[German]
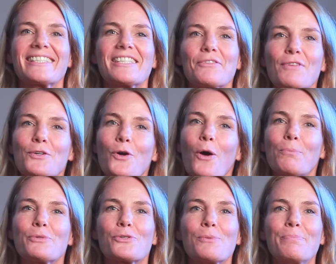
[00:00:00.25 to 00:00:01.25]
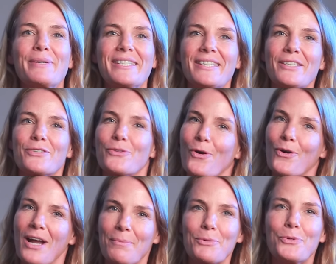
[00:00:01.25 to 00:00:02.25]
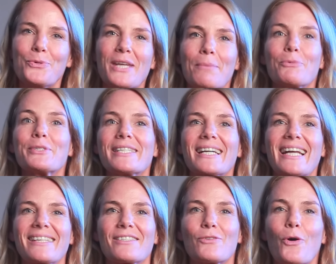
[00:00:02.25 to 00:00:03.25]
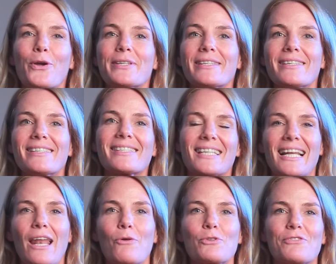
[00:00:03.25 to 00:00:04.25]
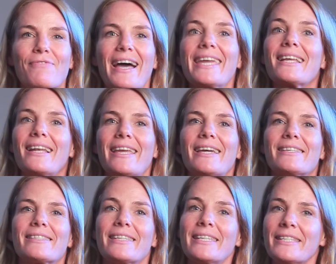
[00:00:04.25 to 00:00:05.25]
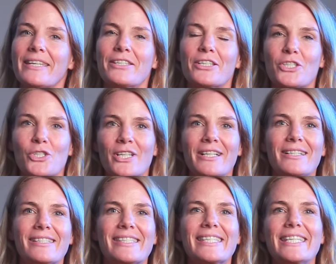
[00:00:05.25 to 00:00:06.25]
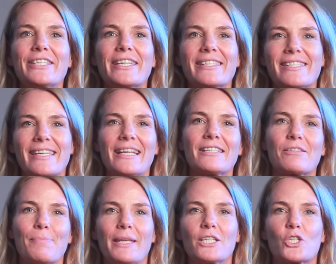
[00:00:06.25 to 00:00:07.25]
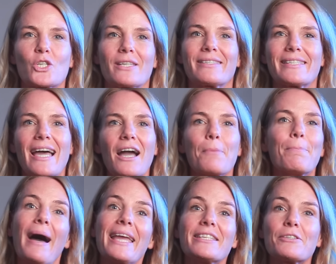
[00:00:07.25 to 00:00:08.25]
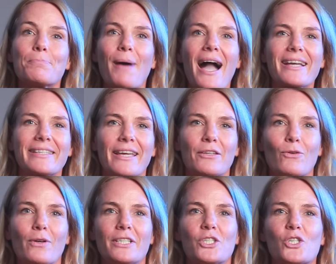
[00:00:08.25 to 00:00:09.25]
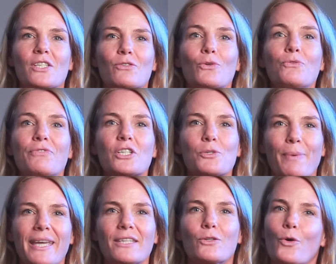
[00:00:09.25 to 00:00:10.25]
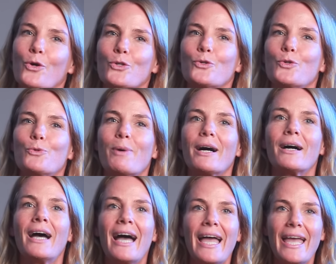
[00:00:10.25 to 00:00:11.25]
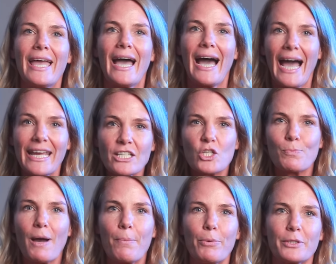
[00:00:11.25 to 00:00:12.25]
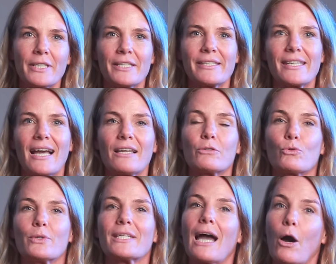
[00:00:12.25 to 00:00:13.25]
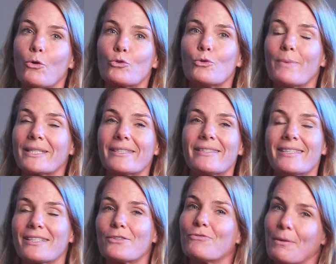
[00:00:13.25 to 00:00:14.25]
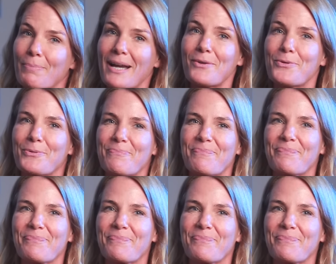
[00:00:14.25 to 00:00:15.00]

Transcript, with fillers: Herzlich willkommen zum Business Talk am Kudam. Unser Gast heute ist Klaus Weigel. Er ist International Senior Sales Manager Dach bei Spark Technologies und wir sprechen heute über Einsparpotenziale durch automatisierte Verpackung.